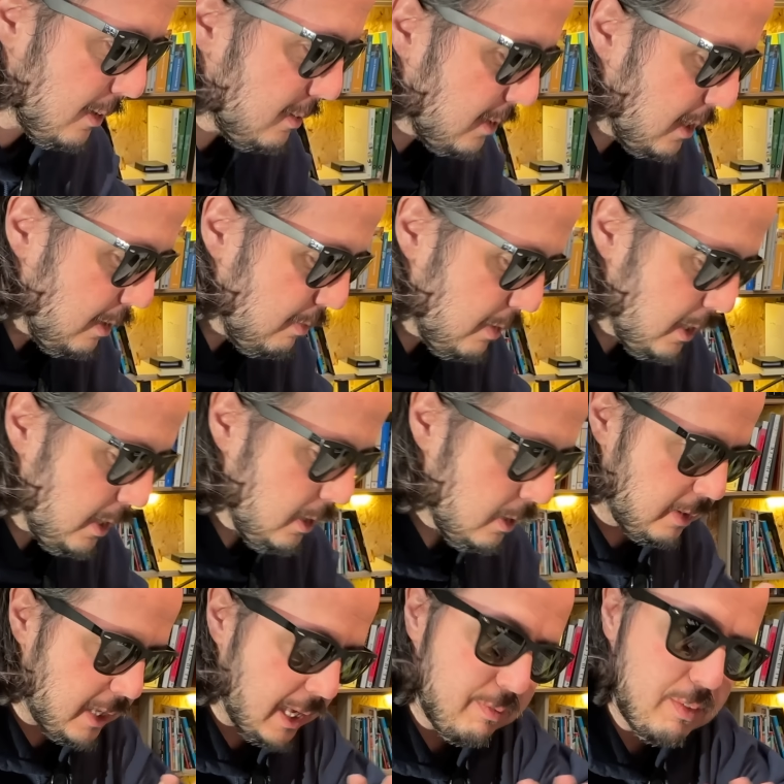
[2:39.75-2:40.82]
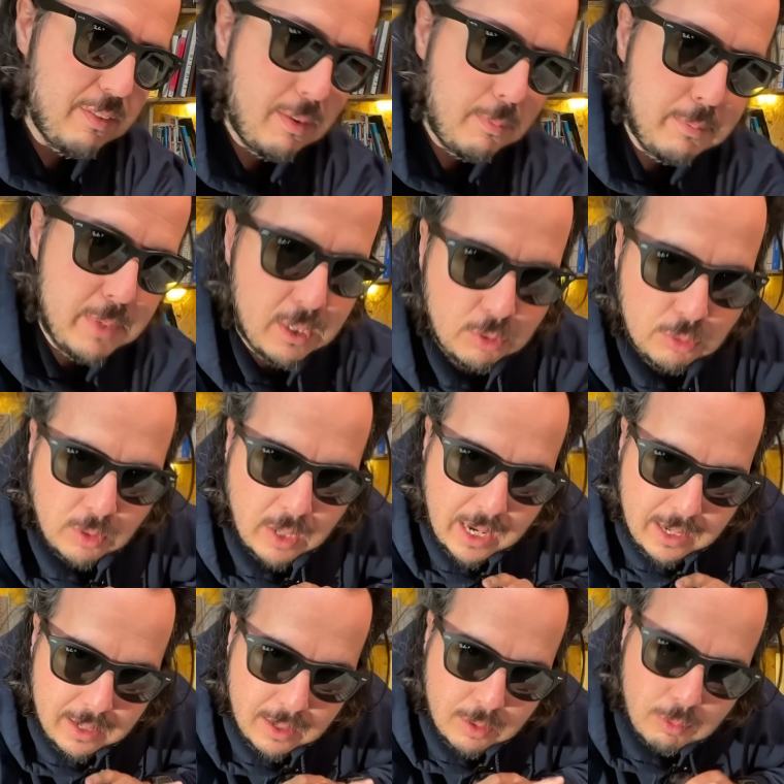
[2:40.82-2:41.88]
scrivere che aveva mia
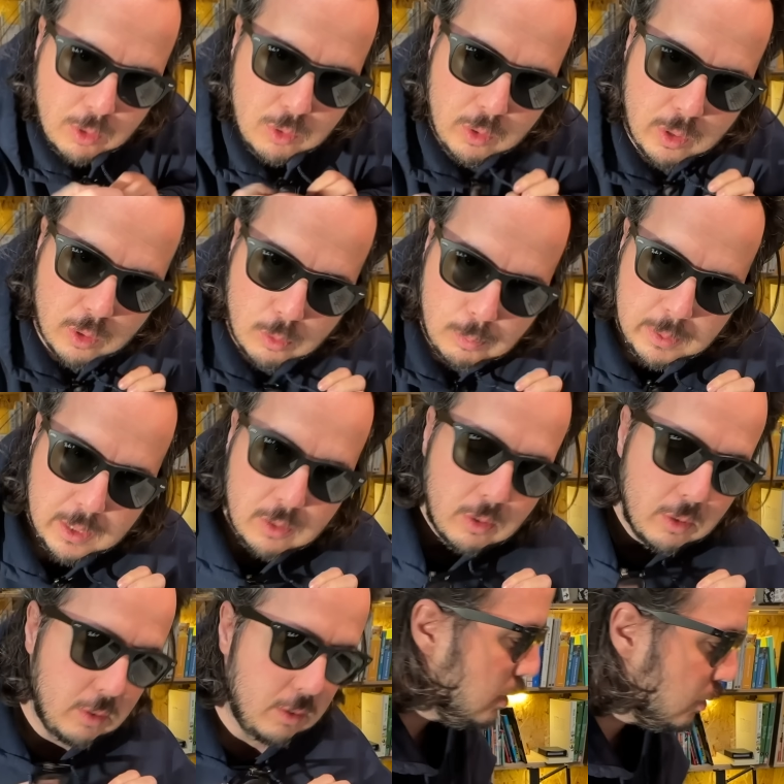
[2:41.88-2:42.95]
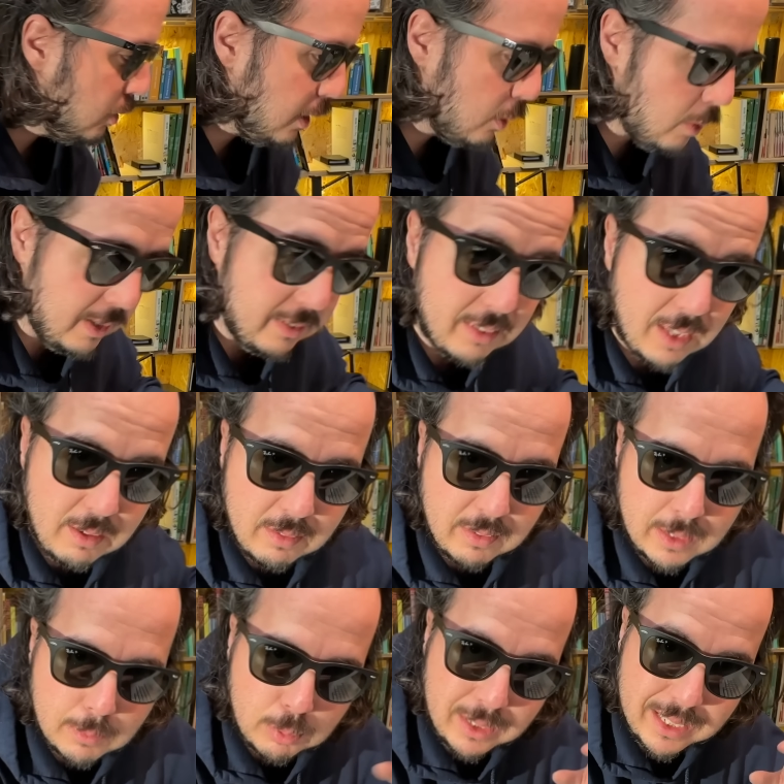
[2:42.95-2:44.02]
sorella quando io ero piccolo, con la quale scriveva
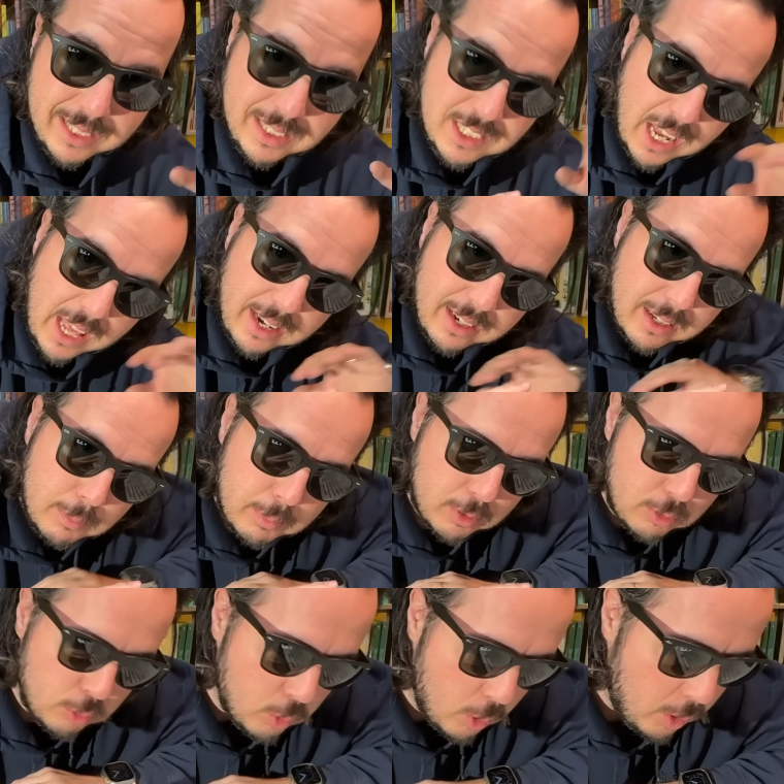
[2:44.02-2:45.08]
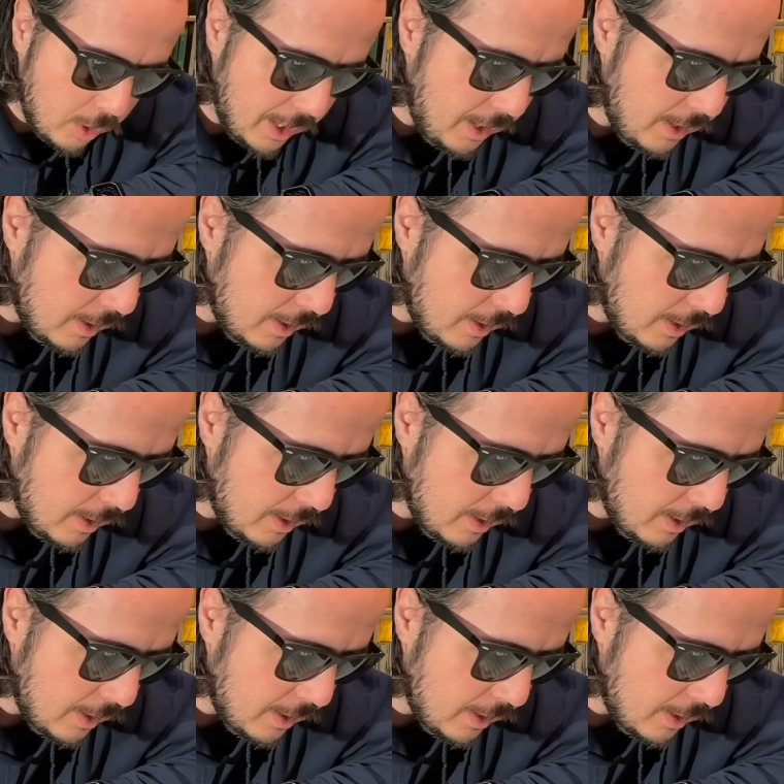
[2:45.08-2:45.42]
tipo le ricerche per scuola,